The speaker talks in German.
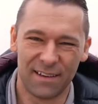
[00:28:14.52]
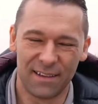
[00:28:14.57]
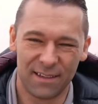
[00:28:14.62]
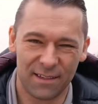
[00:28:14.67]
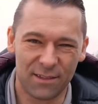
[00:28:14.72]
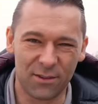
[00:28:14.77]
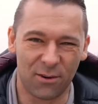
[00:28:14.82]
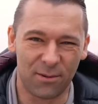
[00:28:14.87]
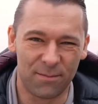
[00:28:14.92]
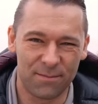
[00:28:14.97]

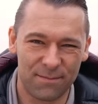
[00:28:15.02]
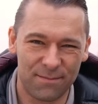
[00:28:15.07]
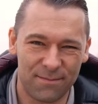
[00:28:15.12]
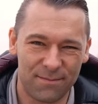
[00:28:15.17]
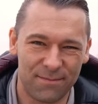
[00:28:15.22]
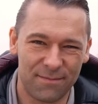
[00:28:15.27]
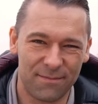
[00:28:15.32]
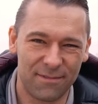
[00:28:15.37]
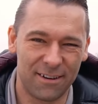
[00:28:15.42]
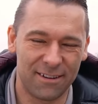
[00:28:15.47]
So,
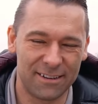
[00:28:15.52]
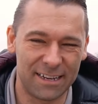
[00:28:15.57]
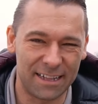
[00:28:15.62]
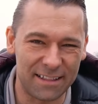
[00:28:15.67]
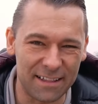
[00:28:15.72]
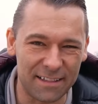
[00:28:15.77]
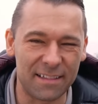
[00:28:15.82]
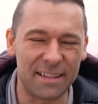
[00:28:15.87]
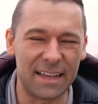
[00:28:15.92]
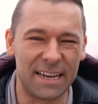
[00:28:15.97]
und jetzt
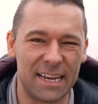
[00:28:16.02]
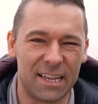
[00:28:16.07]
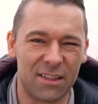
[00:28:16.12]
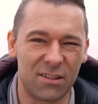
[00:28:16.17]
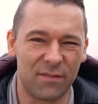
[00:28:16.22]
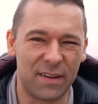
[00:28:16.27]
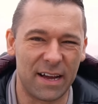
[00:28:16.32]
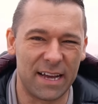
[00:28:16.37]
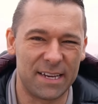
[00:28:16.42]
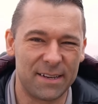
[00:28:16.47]
ist es endlich
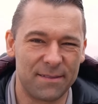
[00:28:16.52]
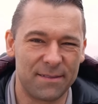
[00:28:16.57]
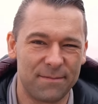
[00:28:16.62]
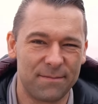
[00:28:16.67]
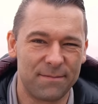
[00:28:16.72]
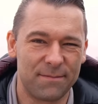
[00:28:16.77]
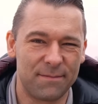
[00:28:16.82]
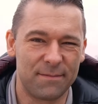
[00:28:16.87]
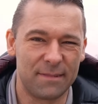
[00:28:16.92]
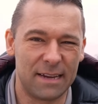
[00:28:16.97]
soweit.
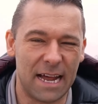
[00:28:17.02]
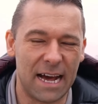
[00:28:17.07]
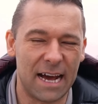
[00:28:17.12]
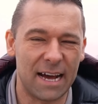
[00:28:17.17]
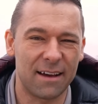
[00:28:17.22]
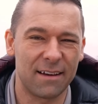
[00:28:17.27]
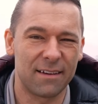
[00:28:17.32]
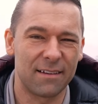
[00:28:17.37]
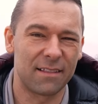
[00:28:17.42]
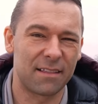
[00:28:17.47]
Nach
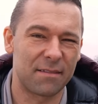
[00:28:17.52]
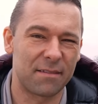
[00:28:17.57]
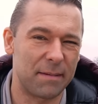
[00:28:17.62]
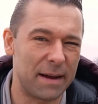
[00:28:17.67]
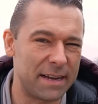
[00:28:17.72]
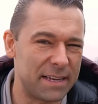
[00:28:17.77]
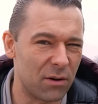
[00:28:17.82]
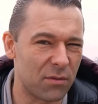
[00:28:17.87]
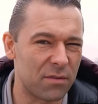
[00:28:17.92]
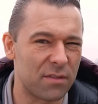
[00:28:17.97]

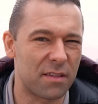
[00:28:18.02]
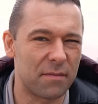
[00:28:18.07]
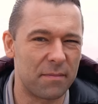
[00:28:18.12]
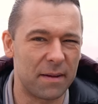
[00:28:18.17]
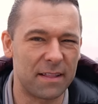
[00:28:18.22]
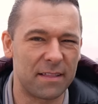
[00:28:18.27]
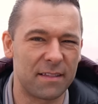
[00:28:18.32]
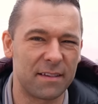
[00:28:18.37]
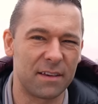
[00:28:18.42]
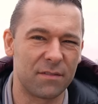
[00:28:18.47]

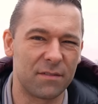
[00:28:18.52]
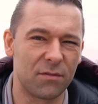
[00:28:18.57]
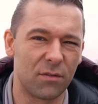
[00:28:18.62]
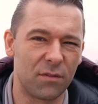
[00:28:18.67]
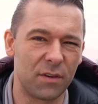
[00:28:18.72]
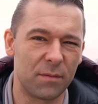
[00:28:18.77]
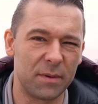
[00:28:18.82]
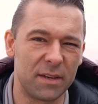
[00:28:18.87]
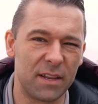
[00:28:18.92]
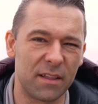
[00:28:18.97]
2020, wo
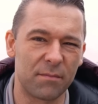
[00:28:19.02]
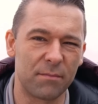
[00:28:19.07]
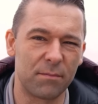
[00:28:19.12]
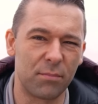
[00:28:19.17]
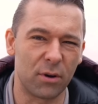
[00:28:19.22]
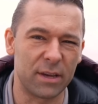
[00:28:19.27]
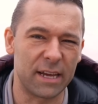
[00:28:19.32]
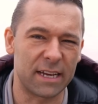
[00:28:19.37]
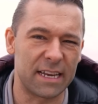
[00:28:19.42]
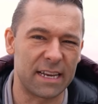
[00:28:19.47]
wir mit diesem
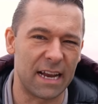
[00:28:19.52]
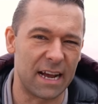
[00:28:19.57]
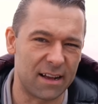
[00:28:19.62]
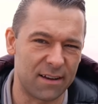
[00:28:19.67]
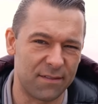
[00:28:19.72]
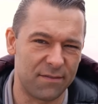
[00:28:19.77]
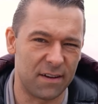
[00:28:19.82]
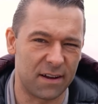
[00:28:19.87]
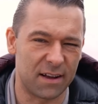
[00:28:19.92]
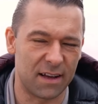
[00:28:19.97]
Projekt
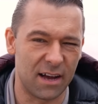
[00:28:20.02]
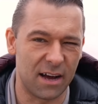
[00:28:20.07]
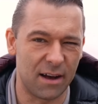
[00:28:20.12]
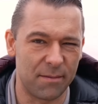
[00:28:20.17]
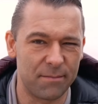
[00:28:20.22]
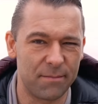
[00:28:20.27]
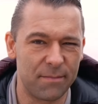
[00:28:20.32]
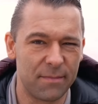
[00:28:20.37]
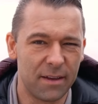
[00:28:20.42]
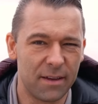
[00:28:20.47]
angefangen
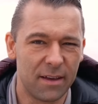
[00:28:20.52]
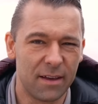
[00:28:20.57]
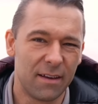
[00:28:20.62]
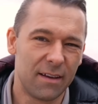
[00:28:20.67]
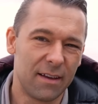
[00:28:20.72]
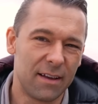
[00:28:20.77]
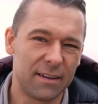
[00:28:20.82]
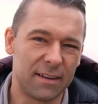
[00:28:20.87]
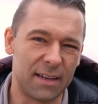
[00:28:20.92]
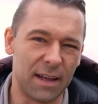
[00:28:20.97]
haben,
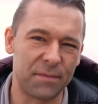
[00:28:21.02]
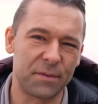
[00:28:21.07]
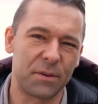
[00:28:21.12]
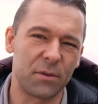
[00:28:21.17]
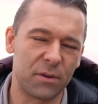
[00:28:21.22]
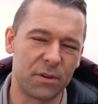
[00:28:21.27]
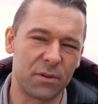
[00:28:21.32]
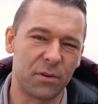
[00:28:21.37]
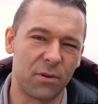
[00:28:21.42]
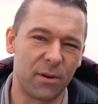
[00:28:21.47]
darf ich
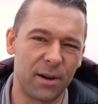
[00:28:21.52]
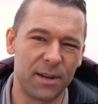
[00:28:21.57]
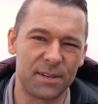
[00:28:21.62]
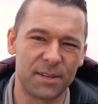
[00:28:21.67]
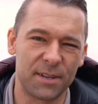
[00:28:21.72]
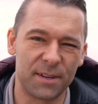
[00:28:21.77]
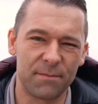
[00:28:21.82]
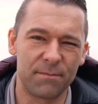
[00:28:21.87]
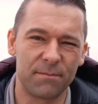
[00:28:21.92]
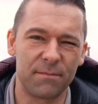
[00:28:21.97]
euch
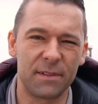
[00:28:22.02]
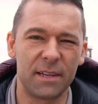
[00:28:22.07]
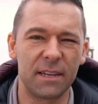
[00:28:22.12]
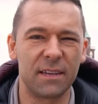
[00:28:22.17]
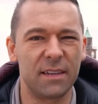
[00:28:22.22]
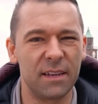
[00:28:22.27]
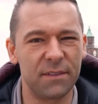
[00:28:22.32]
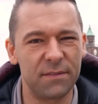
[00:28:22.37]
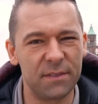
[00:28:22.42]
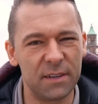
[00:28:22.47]
heute
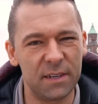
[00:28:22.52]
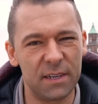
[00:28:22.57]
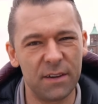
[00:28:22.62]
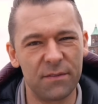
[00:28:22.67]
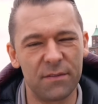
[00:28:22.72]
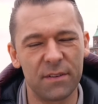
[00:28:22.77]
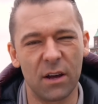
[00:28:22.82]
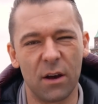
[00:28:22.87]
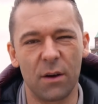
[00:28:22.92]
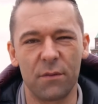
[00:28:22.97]
den
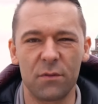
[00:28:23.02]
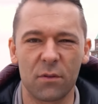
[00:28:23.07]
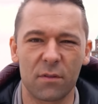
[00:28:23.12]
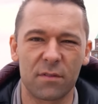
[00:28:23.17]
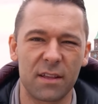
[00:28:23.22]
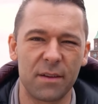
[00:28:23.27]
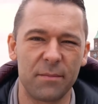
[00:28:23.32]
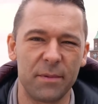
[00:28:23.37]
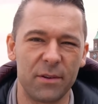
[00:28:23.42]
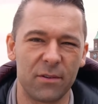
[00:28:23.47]
definitiven
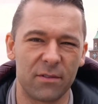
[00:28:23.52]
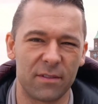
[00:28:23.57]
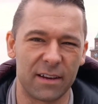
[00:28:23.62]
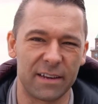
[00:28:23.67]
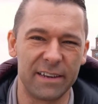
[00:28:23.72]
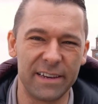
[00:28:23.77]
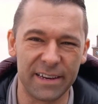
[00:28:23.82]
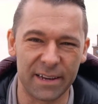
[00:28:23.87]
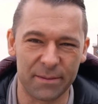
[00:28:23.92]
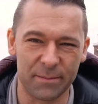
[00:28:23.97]
Eröffnungstermin unserer
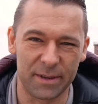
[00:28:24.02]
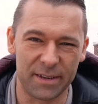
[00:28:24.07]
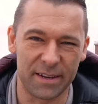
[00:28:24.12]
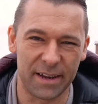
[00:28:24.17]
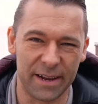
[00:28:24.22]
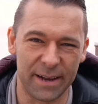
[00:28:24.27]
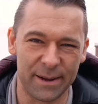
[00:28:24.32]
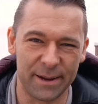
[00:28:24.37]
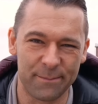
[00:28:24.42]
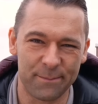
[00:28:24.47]
Klinik
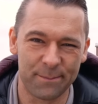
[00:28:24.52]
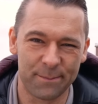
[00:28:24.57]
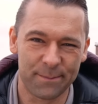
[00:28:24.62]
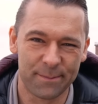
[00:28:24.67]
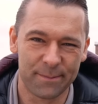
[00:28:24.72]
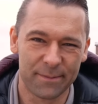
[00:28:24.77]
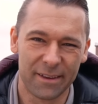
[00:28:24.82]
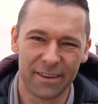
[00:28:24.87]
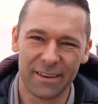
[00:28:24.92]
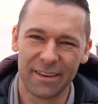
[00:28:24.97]
mitteilen.
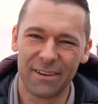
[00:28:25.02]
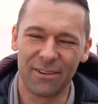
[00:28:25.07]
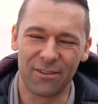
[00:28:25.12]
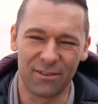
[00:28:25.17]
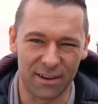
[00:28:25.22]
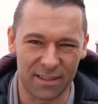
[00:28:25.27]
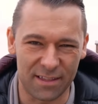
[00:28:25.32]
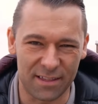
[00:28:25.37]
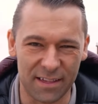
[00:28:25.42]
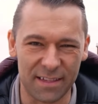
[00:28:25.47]

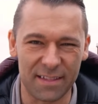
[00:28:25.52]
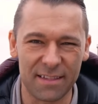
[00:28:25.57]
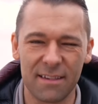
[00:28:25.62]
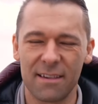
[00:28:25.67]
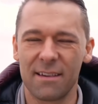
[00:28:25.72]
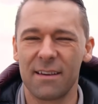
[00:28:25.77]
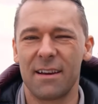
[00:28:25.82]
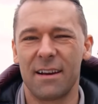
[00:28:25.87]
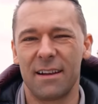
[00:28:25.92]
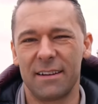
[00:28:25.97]
Und es ist
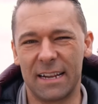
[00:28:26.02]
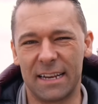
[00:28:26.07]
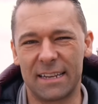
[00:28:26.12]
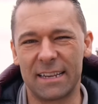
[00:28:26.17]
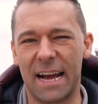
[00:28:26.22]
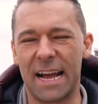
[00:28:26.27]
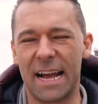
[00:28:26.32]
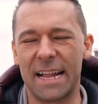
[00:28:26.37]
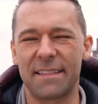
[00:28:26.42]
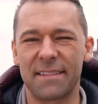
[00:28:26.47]
der
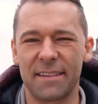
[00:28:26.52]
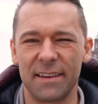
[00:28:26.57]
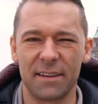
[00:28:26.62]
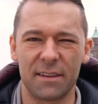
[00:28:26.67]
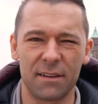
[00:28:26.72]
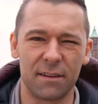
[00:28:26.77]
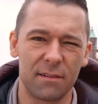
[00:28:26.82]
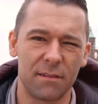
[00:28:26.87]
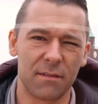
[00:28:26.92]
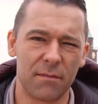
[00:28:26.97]
13.
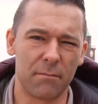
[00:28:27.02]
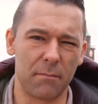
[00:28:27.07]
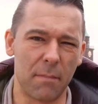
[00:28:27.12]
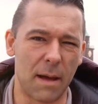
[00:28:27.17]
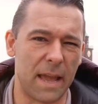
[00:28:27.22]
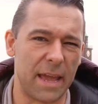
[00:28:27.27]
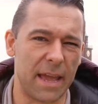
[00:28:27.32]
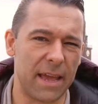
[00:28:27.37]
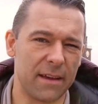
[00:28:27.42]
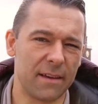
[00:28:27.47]

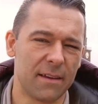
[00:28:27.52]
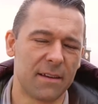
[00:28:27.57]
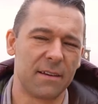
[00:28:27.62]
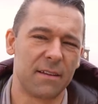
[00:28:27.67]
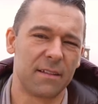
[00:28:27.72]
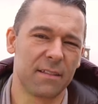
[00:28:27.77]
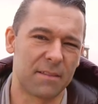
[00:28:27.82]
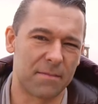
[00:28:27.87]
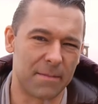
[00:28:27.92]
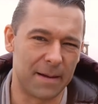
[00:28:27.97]
Mai
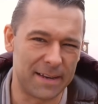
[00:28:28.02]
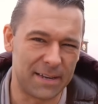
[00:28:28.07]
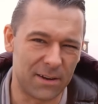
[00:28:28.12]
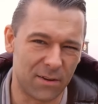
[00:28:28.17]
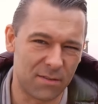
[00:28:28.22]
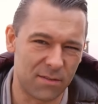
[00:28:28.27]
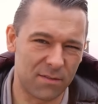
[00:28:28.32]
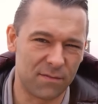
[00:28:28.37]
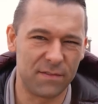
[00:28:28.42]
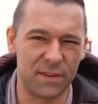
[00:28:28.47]

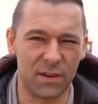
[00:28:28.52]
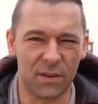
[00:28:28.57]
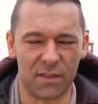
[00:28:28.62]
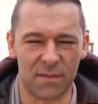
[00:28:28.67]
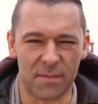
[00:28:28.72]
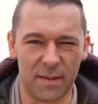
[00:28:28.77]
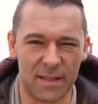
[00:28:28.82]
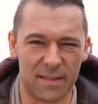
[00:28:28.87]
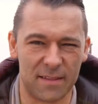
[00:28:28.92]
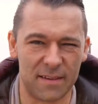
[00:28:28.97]

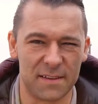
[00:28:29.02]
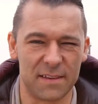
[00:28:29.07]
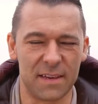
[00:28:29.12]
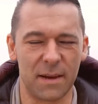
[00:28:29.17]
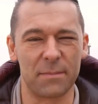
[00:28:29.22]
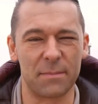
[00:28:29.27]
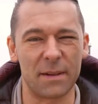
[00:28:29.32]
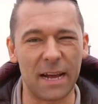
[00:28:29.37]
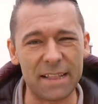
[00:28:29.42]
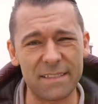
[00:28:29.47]
2024.
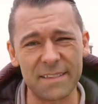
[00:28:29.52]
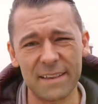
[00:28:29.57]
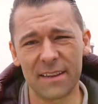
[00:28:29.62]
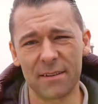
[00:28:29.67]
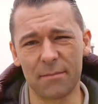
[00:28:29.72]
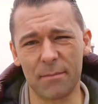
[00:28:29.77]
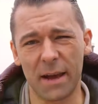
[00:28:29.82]
Am 13.